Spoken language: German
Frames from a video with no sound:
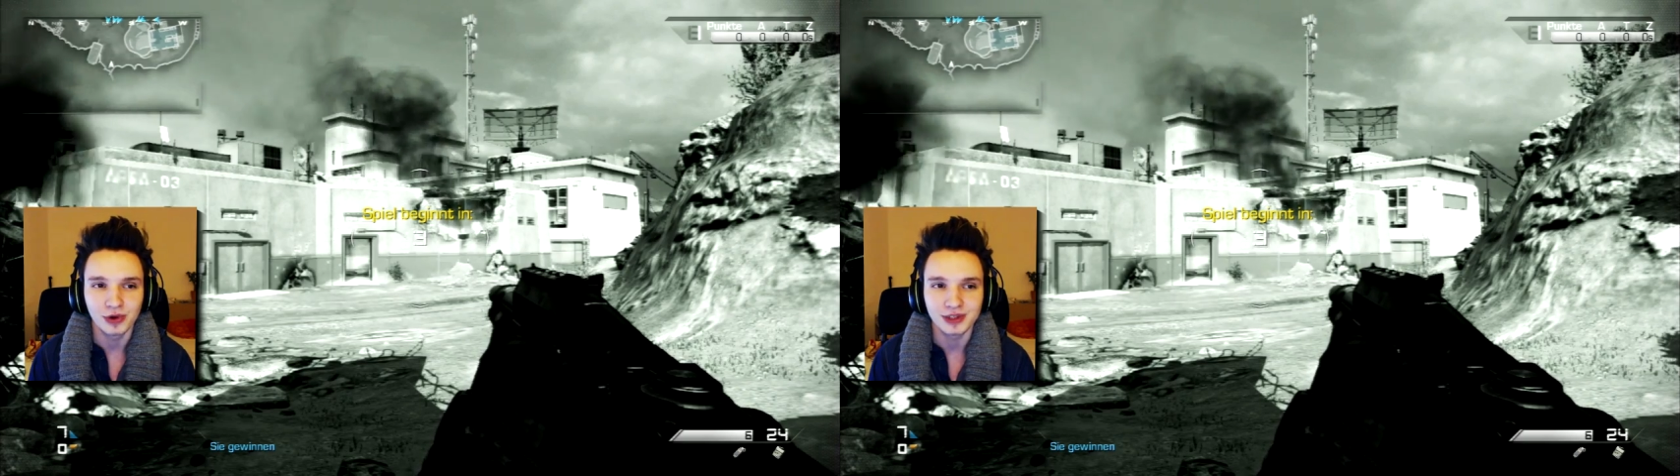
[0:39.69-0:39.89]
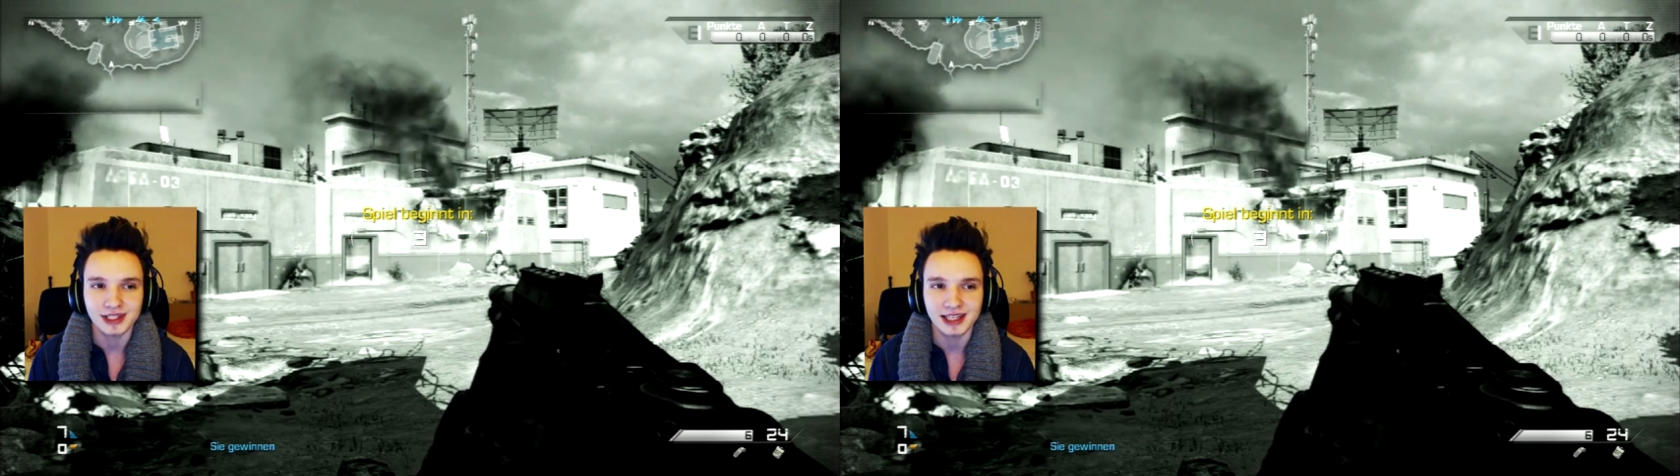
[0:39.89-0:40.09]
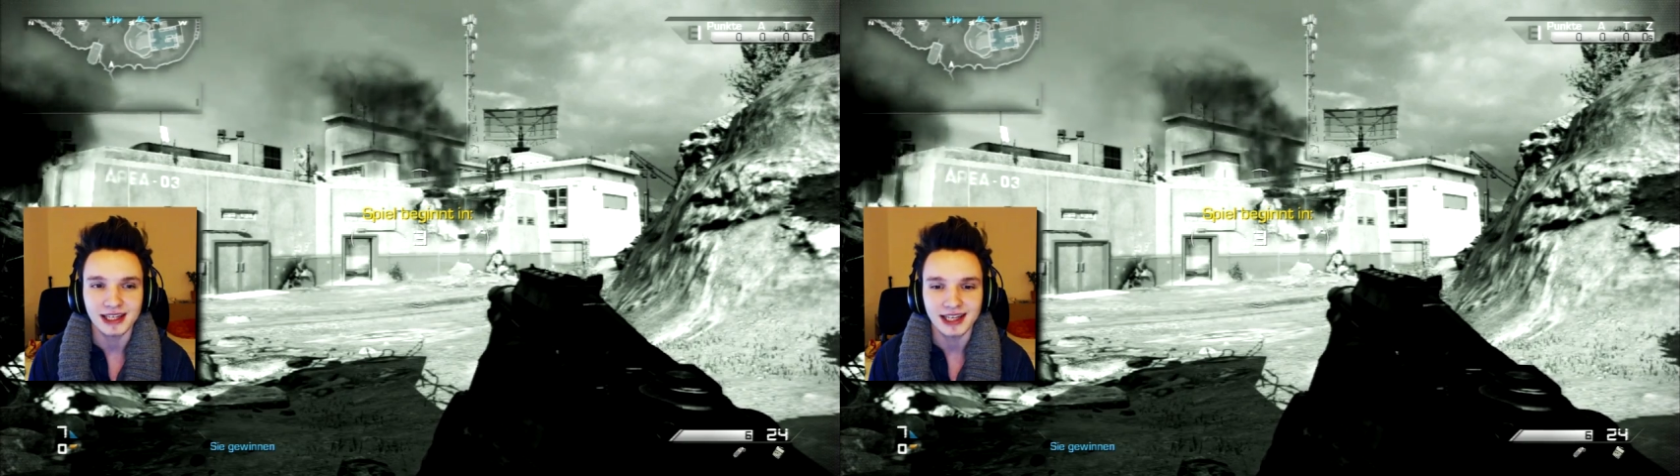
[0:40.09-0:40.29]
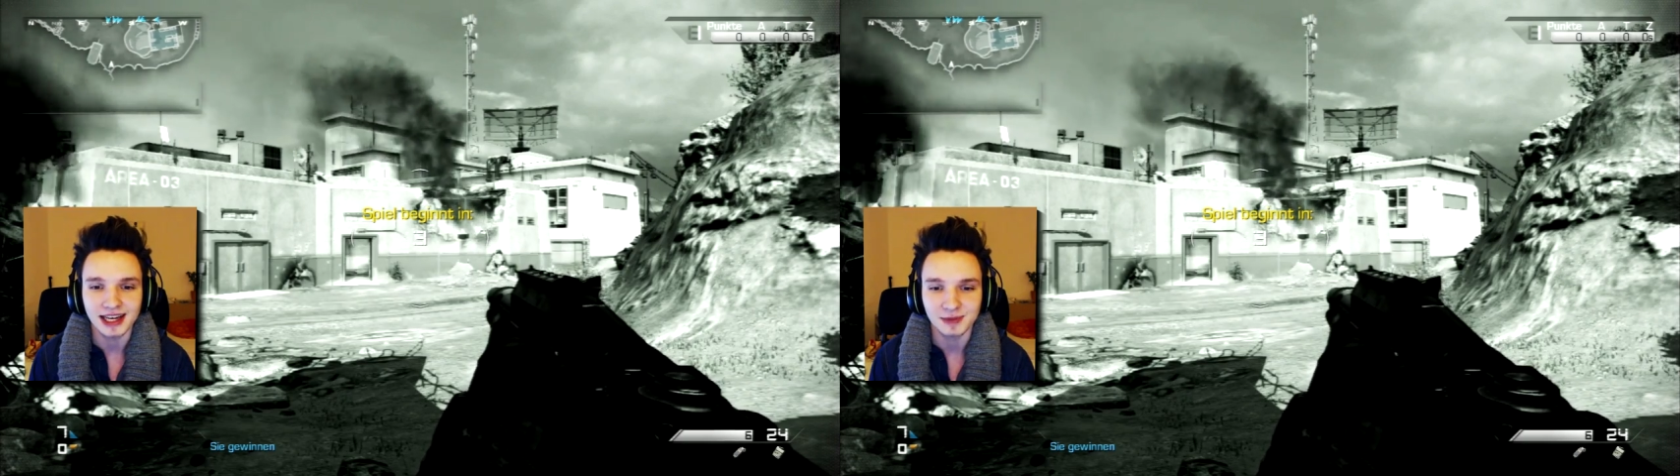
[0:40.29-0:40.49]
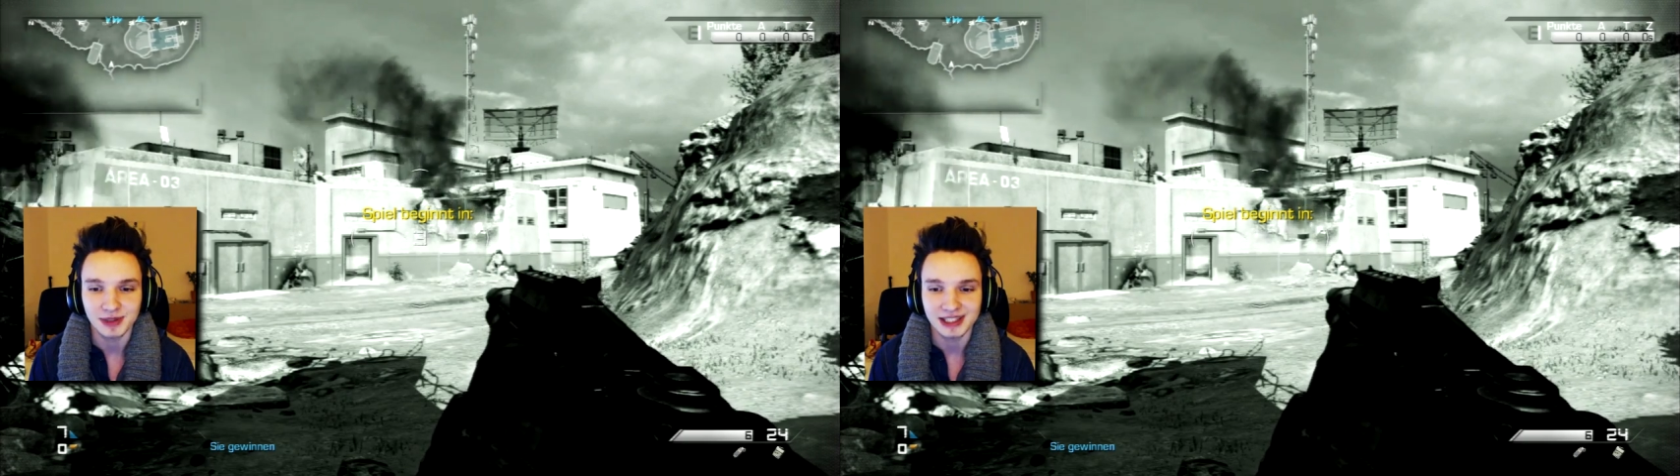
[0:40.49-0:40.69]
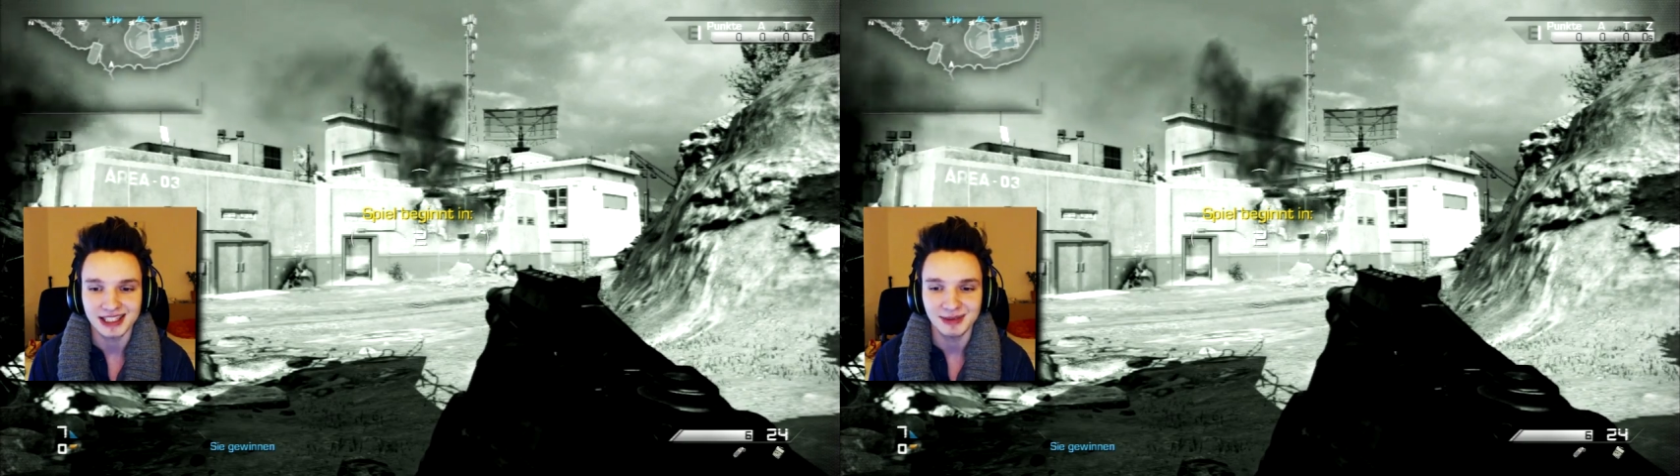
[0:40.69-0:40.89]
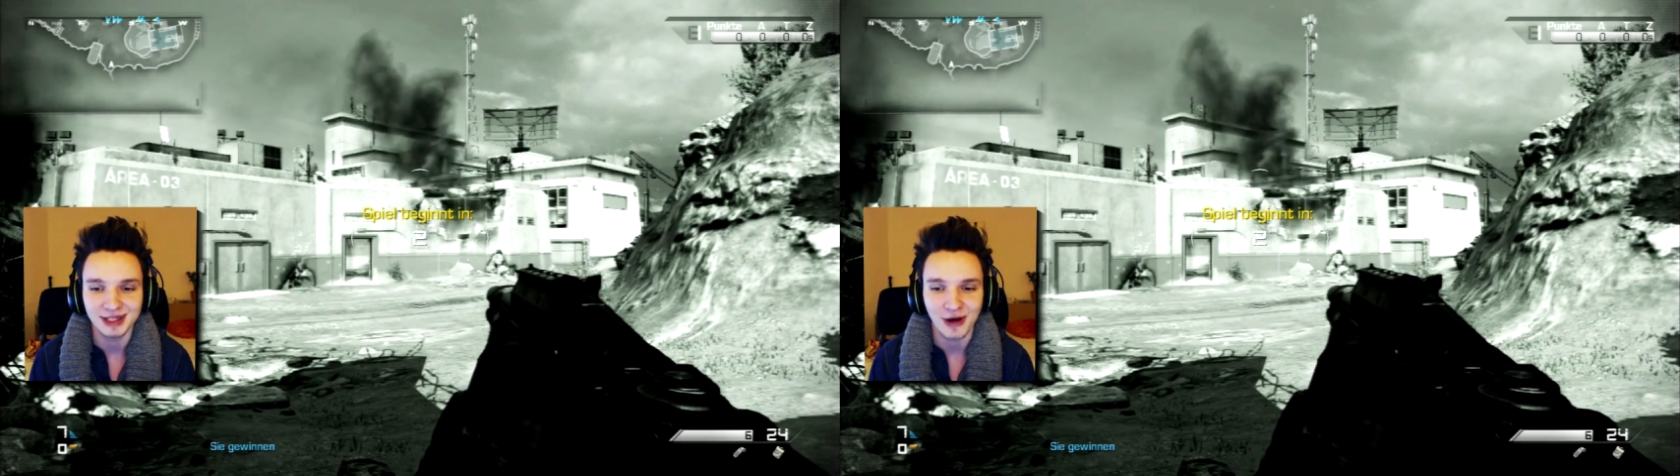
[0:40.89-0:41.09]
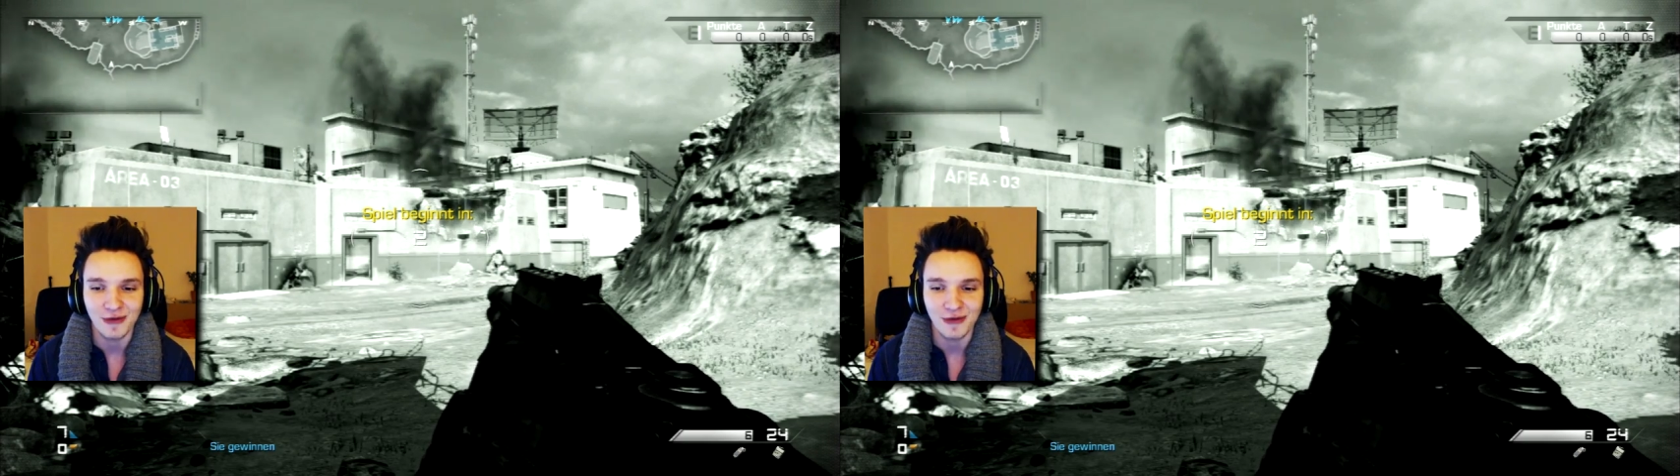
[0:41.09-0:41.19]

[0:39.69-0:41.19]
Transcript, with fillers: Und äh, ja, ich bin ziemlich